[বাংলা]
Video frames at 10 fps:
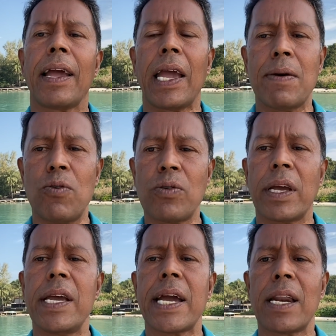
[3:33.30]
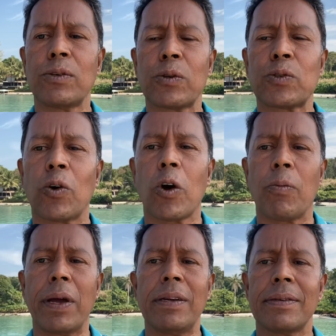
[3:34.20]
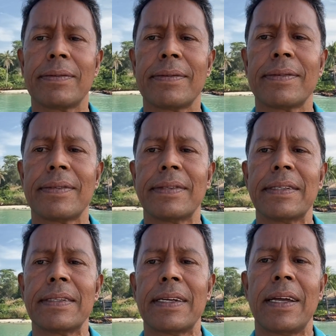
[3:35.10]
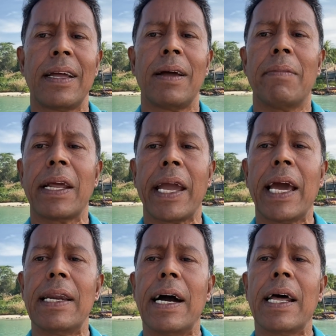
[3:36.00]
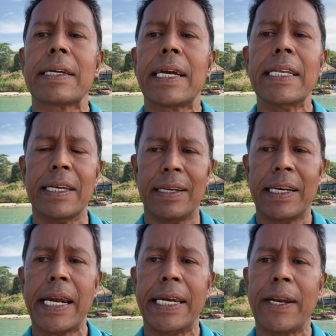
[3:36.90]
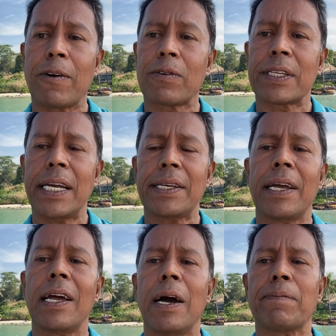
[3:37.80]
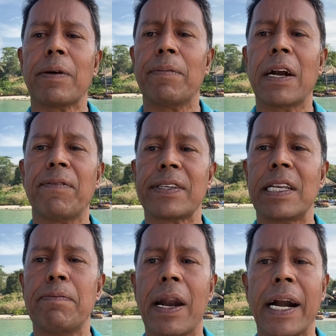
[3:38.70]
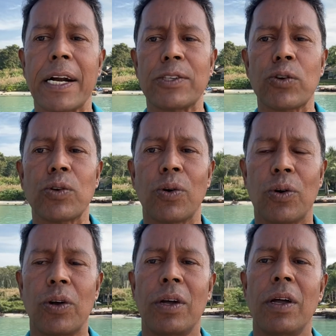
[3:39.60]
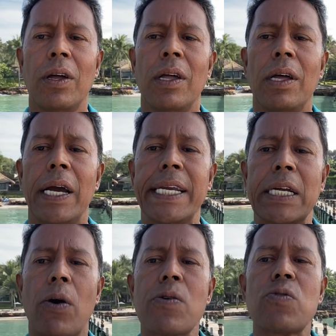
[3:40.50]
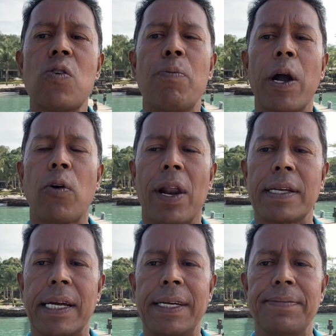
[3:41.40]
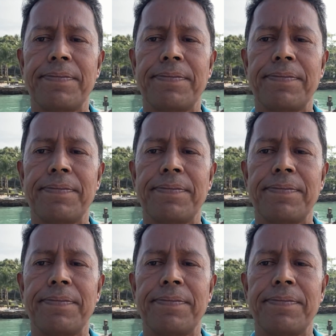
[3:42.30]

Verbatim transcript: এবং এইখানে যুক্ত করবেন মানে এল আর্গিনিন নাইট্রিক অক্সাইড আপনার ব্লাড প্রেশারে বাড়ানোর জন্য এইটা অন্য উপায় করা যায়